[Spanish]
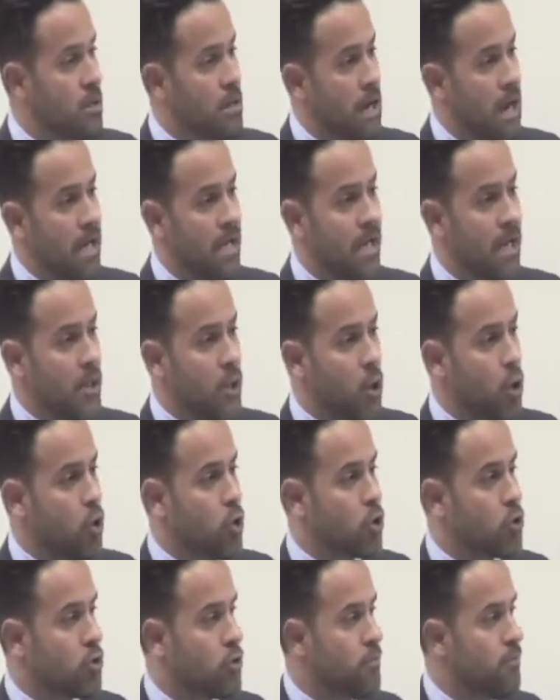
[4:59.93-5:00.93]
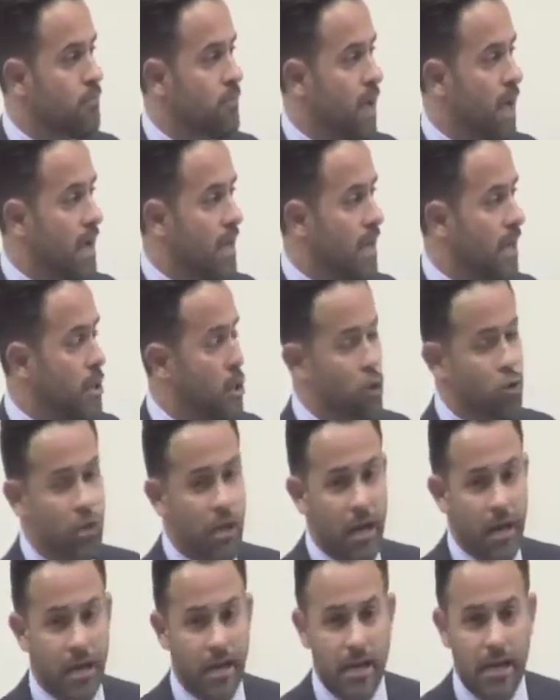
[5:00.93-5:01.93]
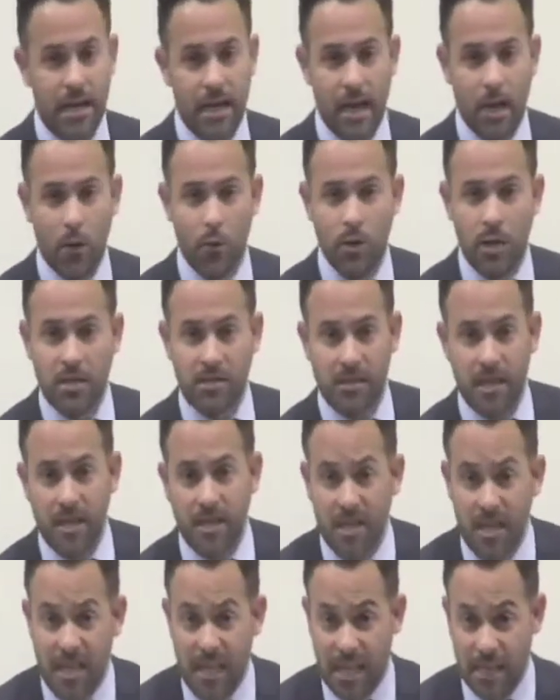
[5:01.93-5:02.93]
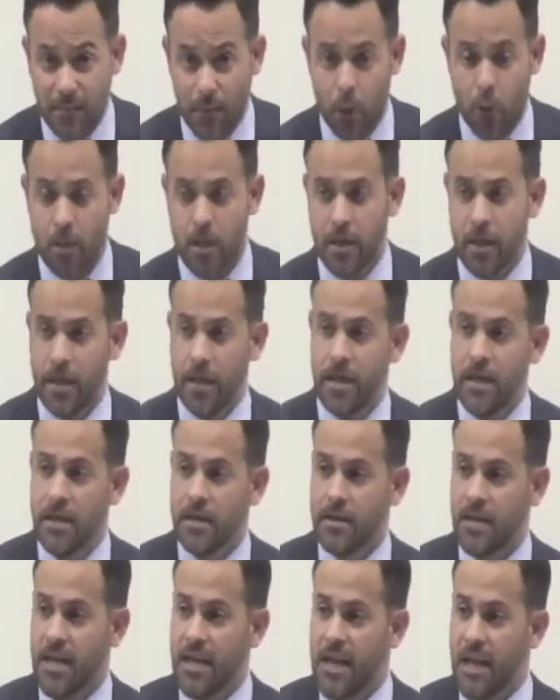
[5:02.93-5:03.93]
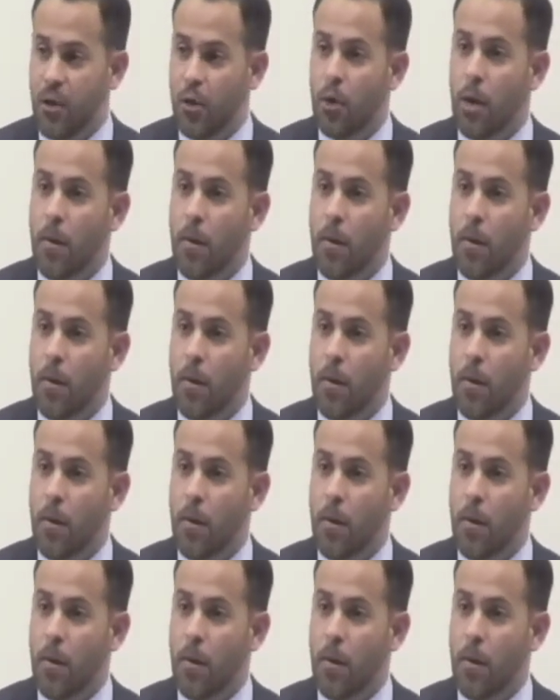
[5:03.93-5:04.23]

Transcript: Aquellos, aquellos que generan algunas críticas porque tienen un